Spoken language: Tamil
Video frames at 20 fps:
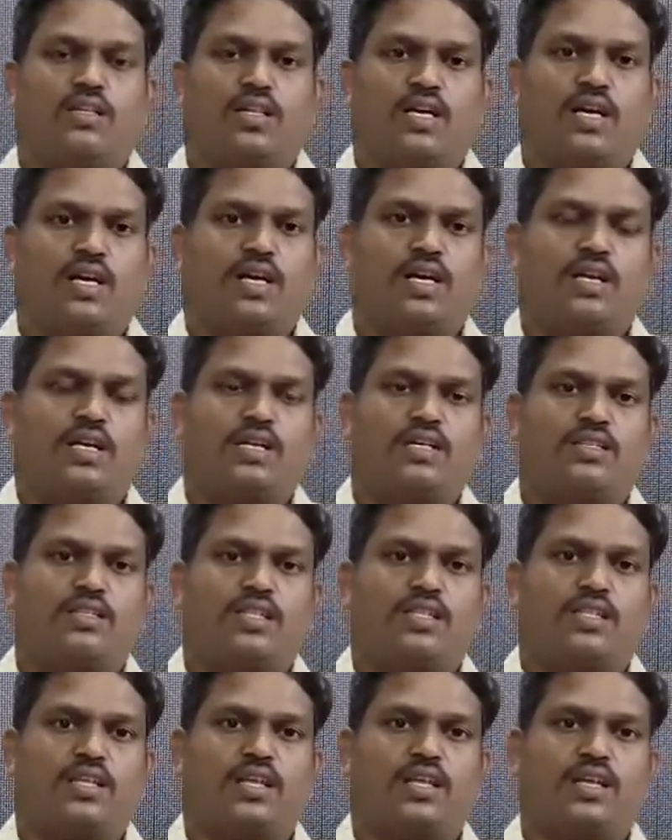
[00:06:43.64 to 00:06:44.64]
தாயாக
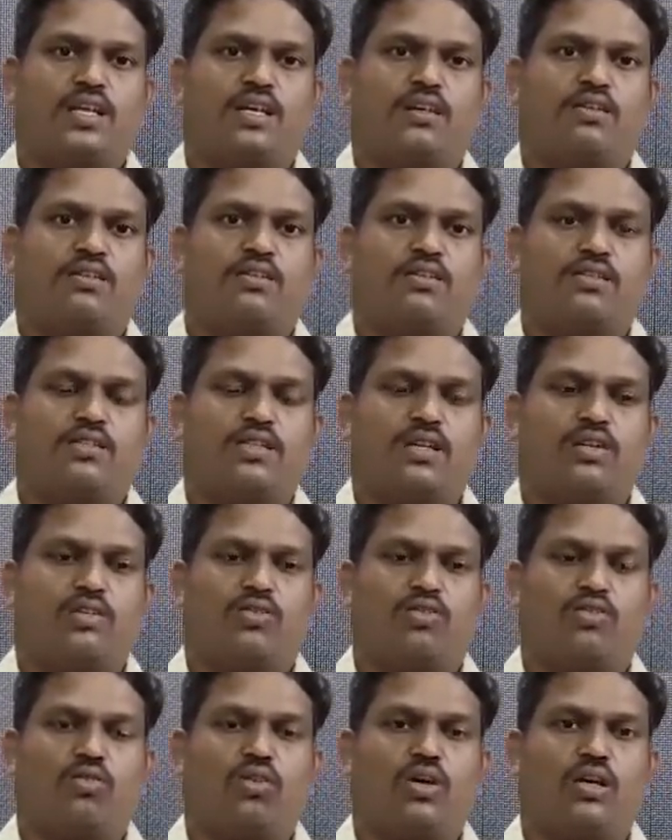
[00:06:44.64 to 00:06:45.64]
தந்தையாக
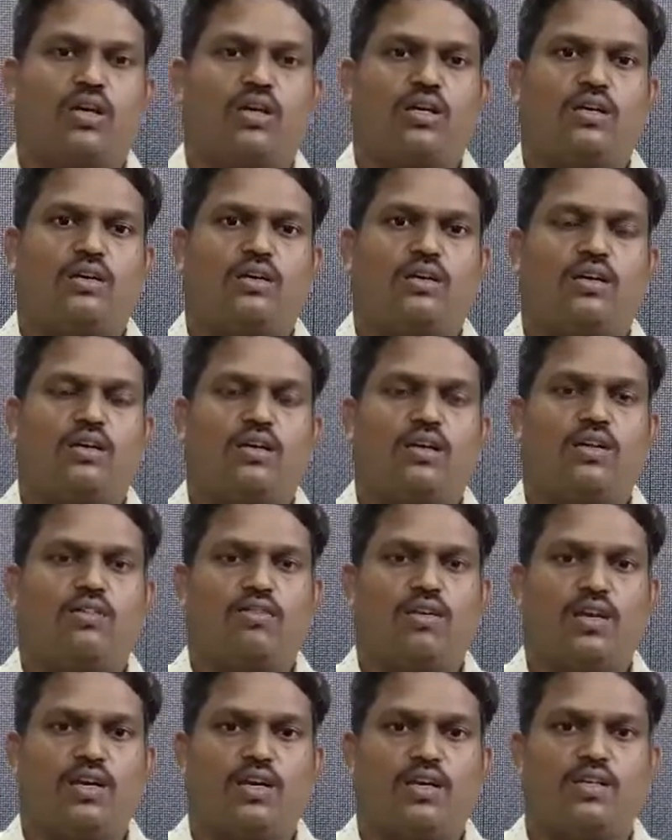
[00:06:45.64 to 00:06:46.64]
சர்க்குருவாக எங்களை
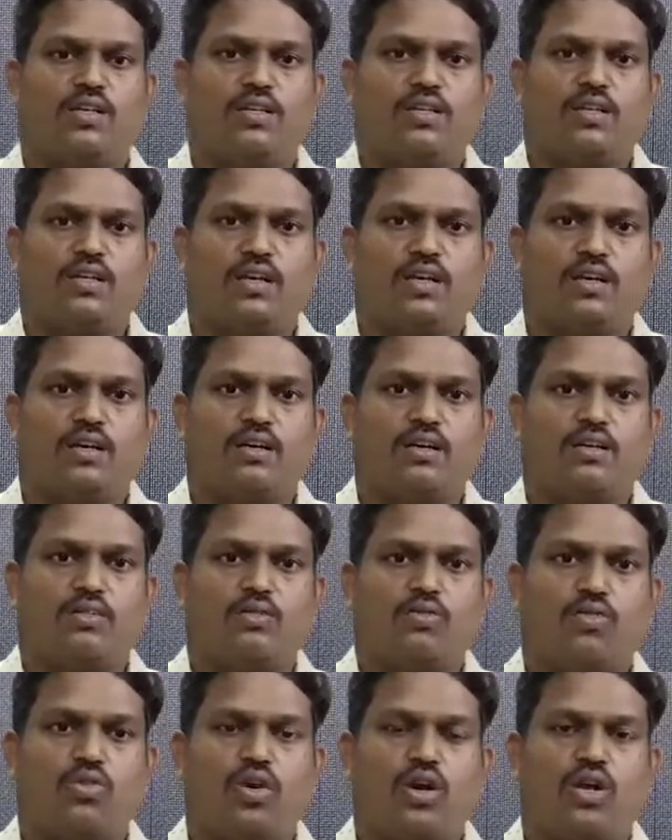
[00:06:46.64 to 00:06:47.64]
வழிநடத்துறது
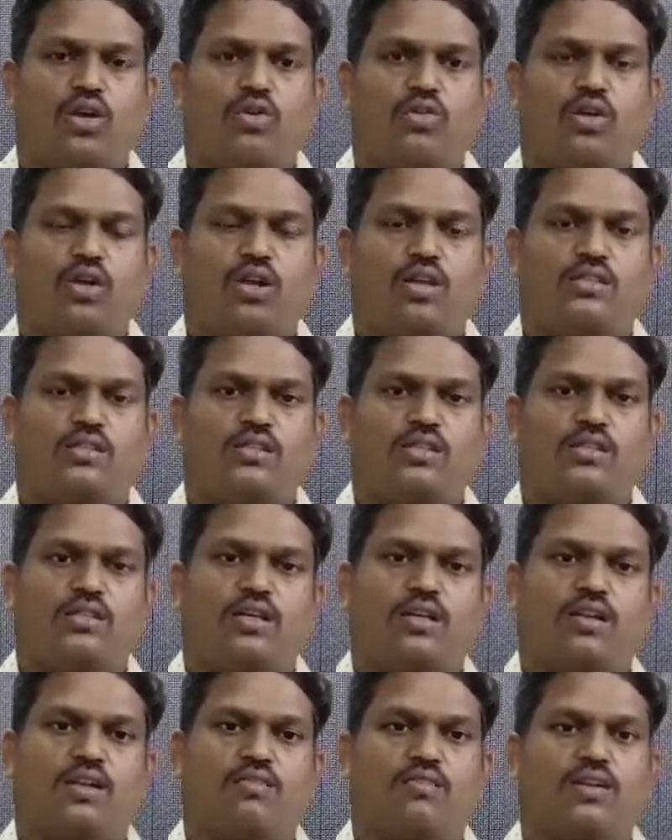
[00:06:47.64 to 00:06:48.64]
பூங்கார்குடிகள் ஆசான்
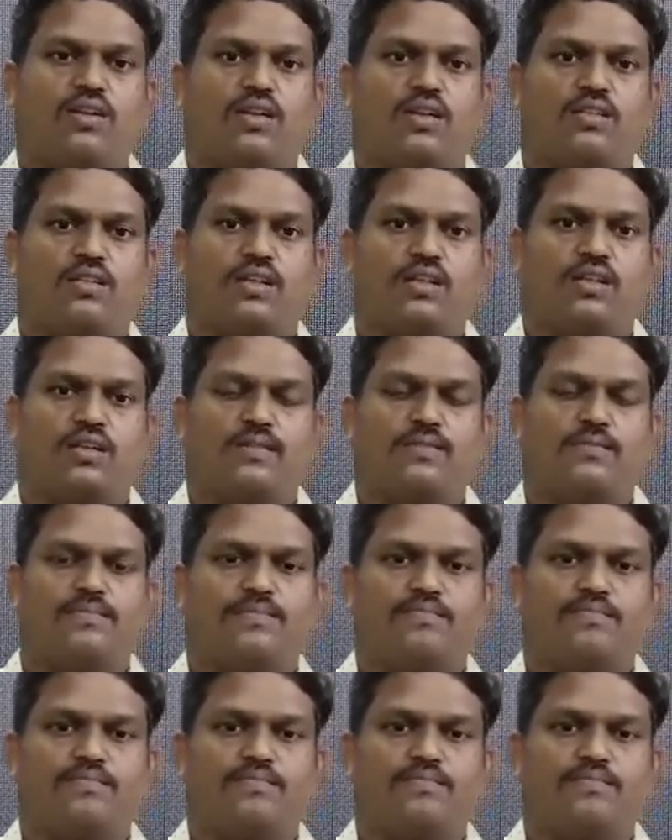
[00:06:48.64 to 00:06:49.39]
தான் எங்களை வழிநடத்துகிறாங்க